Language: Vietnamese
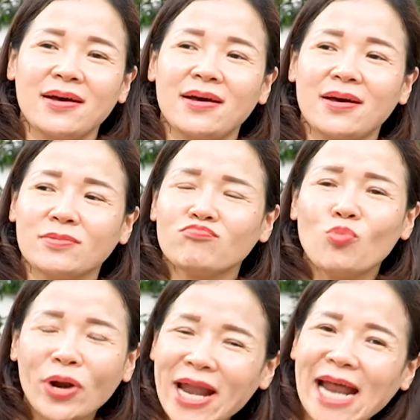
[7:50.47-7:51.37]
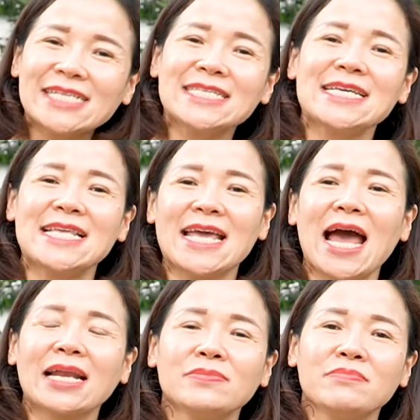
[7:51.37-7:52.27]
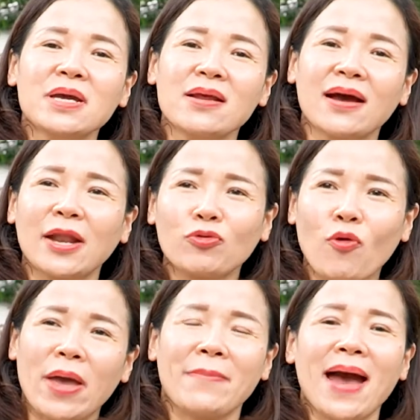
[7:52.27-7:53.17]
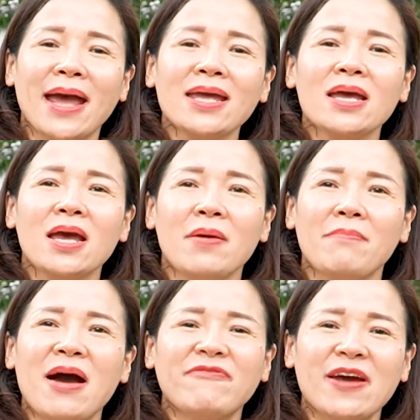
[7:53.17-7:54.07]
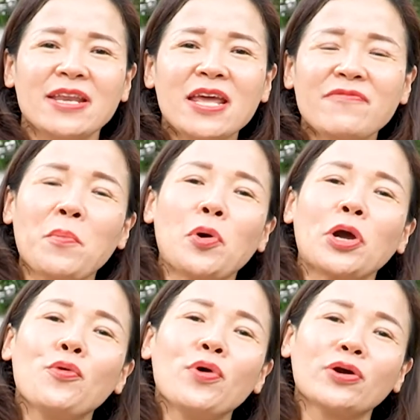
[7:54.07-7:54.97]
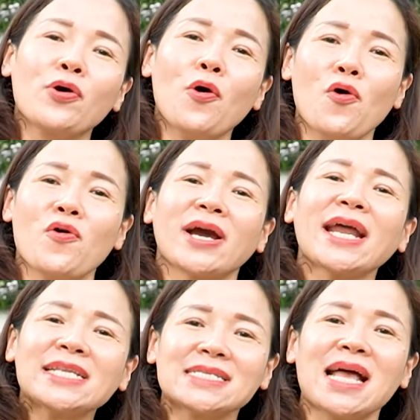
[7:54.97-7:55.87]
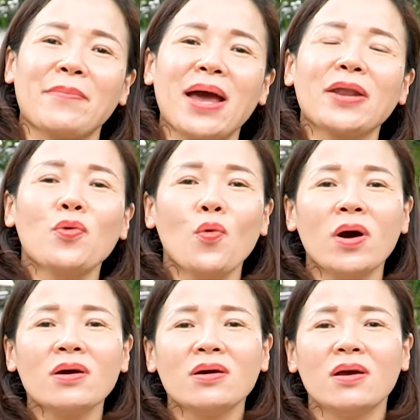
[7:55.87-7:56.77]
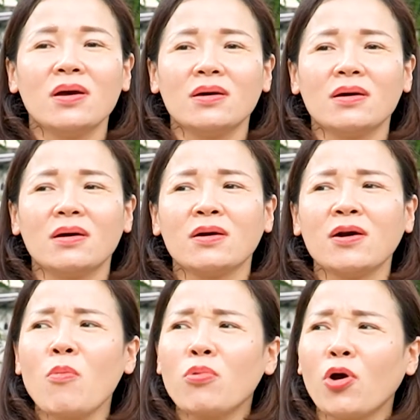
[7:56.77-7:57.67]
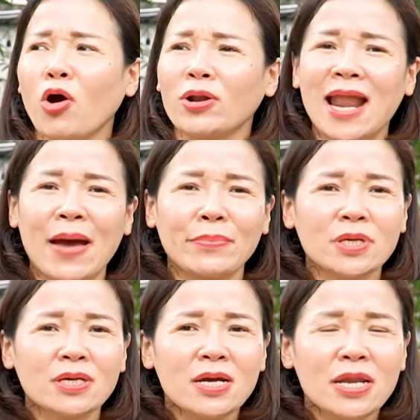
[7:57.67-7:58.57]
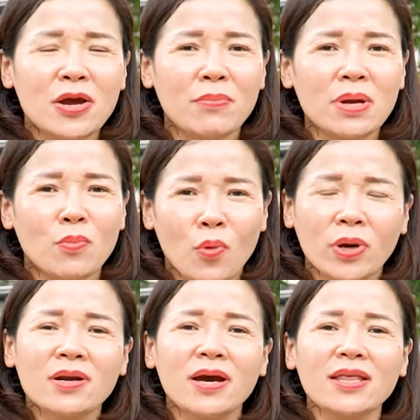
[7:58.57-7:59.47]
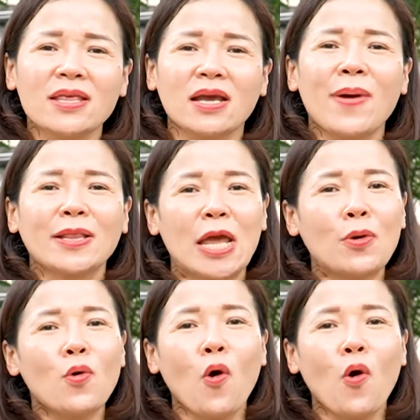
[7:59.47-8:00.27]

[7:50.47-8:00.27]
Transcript: à, muốn ăn gì thì ăn, mình được ăn thoải mái mà phải đi vào một cái khuôn khổ cắt giảm ăn uống à, không còn làm những cái điều mình muốn nữa ấy, thì các bạn thấy có